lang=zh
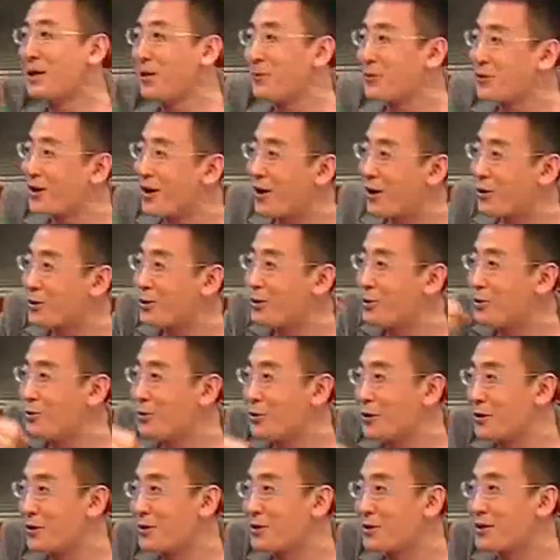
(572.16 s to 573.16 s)
所以要不说好多
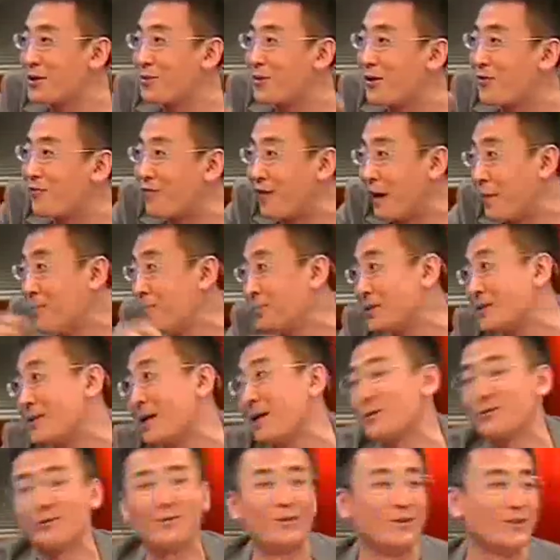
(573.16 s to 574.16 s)
女的都特别烦
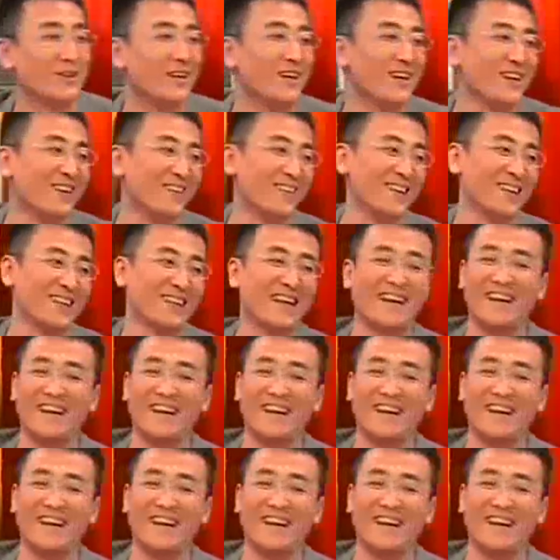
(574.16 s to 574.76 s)
毕加索去，